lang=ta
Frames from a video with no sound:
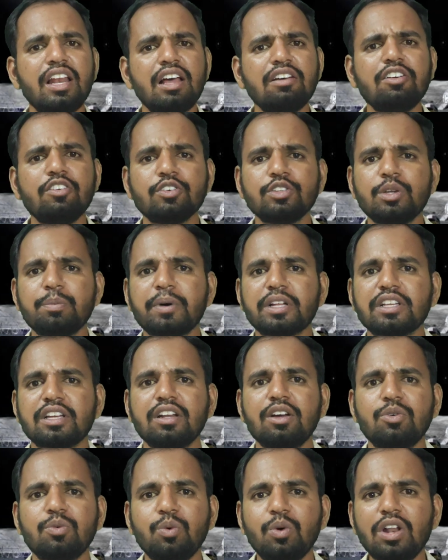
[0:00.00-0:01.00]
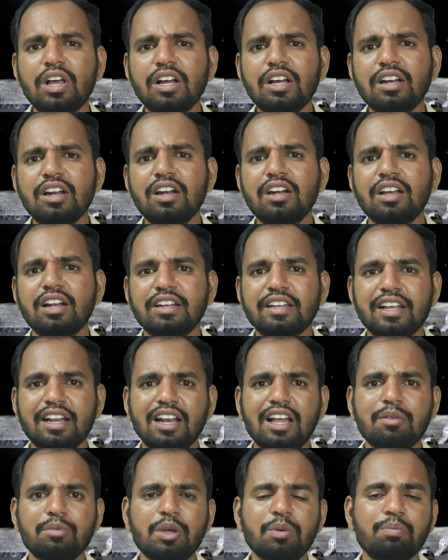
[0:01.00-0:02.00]
நிலாவை வந்து பார்த்திங்கன்னா உலக நாடுகள்
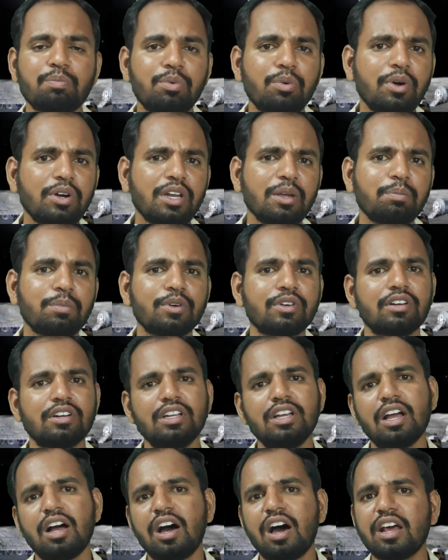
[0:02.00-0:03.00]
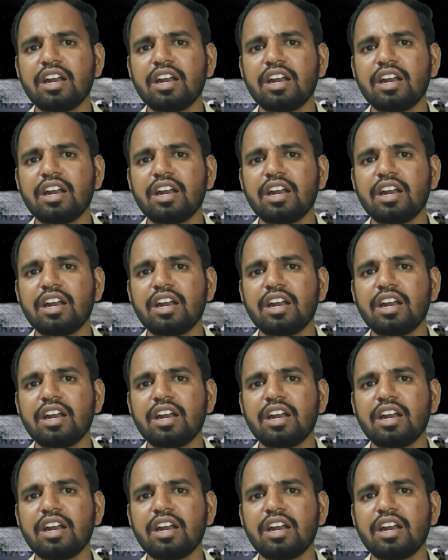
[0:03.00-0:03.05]
எல்லாமே போட்டி போட்டுக்கிட்டு